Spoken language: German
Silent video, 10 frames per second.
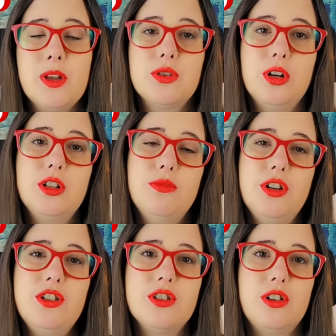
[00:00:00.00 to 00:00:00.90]
Und heute
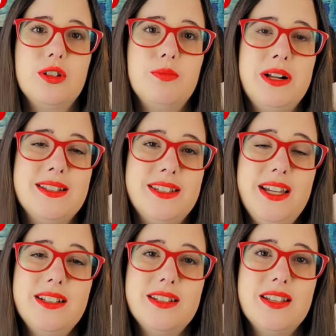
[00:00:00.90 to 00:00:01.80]
möchte ich euch mal
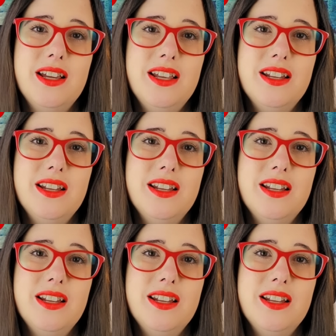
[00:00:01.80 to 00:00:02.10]
sechs